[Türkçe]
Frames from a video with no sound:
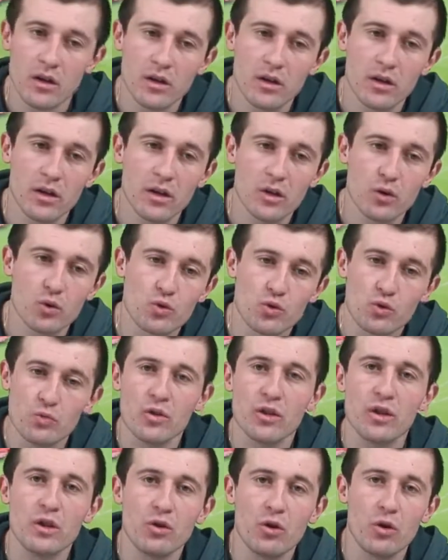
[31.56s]
e,
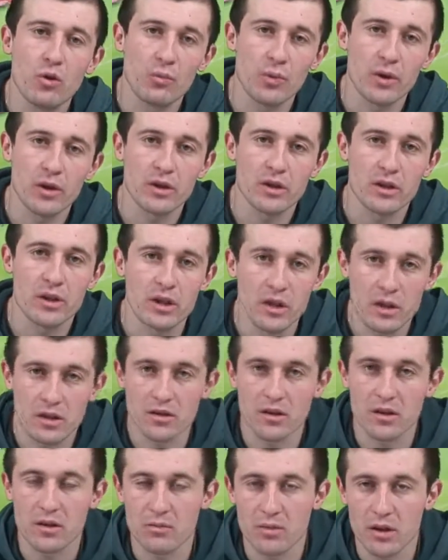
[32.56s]
hücumlarıyla ön plana çıkan
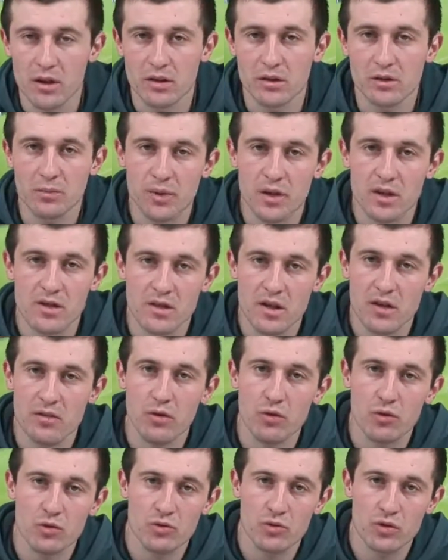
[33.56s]
takımlardır.
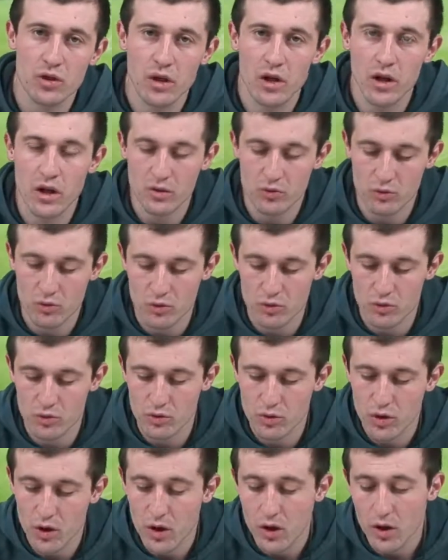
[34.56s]
PSV olsun, Ajax olsun.
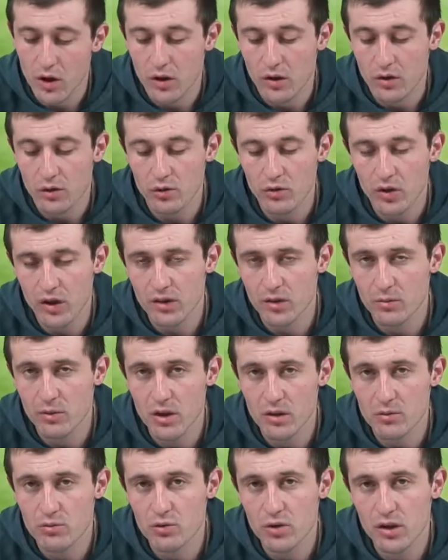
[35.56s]
Twente
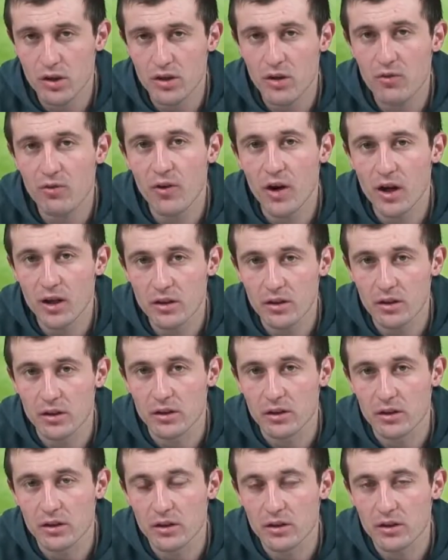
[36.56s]
biraz bunlardan farklı.
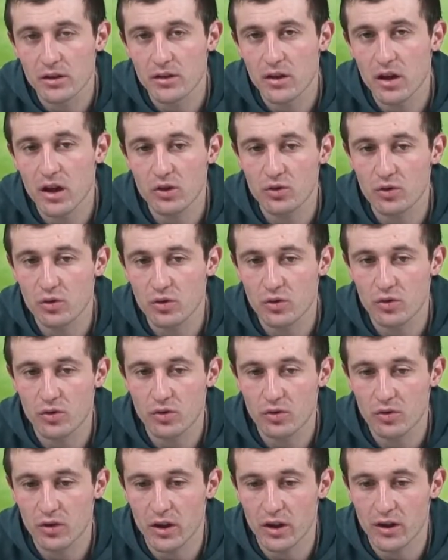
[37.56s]
Daha çok
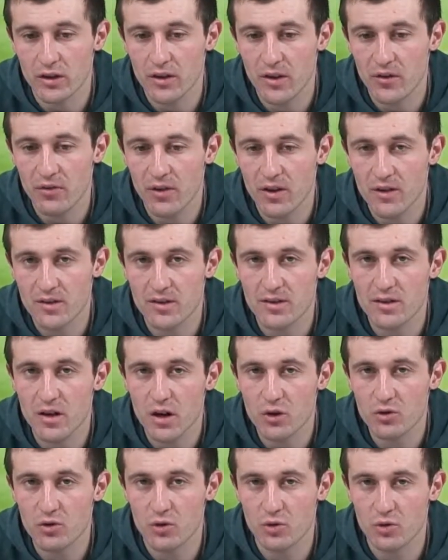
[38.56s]
yani e, defansı
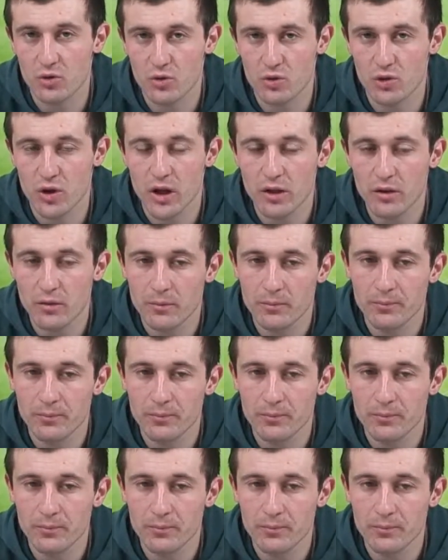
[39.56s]
daha çok düşünen,